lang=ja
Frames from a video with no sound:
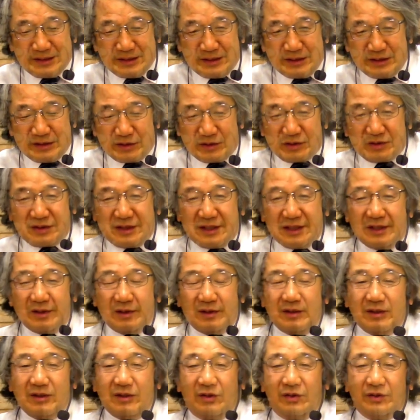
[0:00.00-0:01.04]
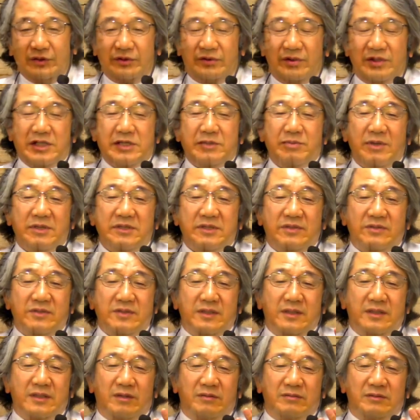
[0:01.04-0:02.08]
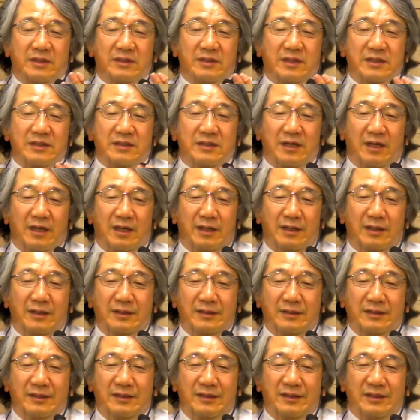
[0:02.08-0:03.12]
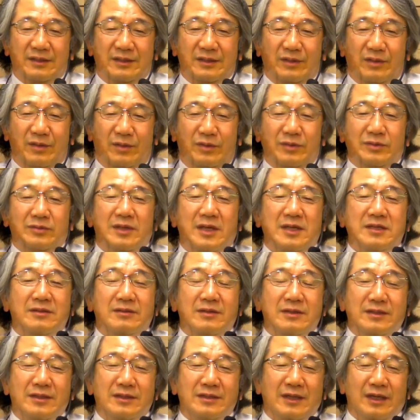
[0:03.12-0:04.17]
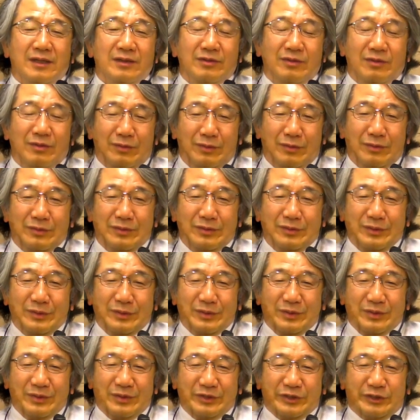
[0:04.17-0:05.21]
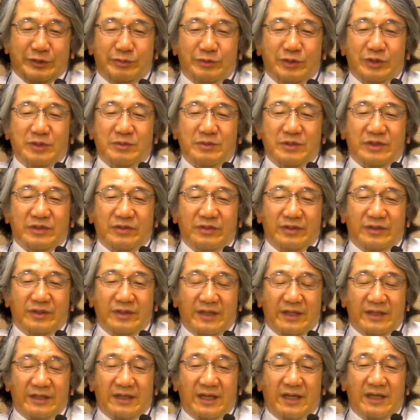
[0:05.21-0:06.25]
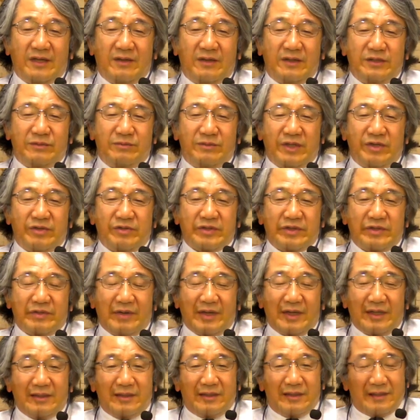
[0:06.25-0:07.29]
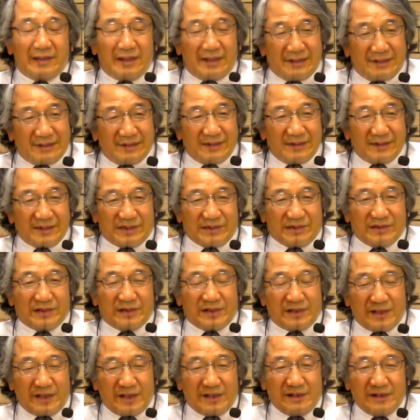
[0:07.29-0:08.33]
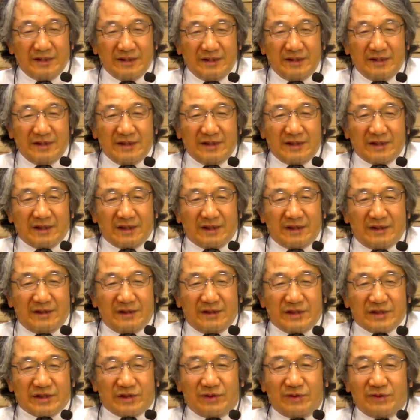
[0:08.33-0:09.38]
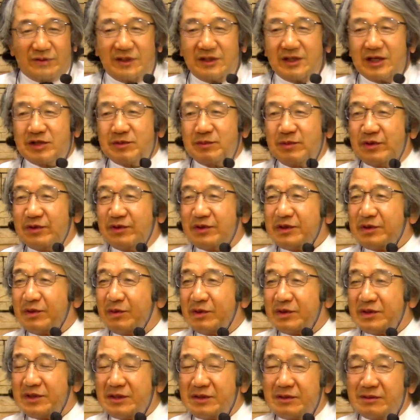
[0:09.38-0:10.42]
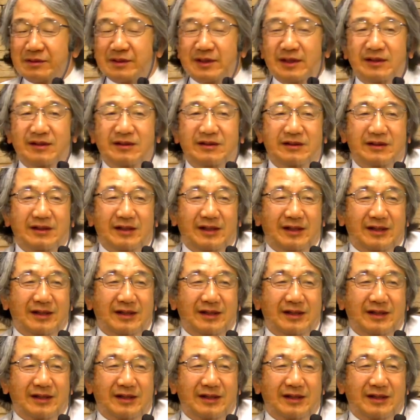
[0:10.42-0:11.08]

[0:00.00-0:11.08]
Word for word: そして本当に自分を愛してきた女たちが本当に愛してくれてるんだけど自分の罪に気づいてない彼らは自分で何してるか分かってない気づいてないその女たちも許してほしいと言ったんですね。